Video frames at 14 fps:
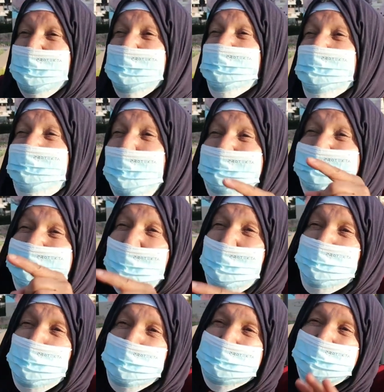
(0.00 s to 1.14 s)
كتجمع
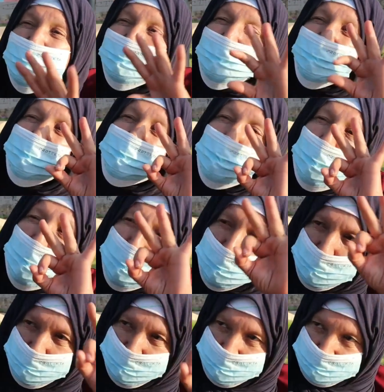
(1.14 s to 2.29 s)
الصابون ديال ثلاث شهور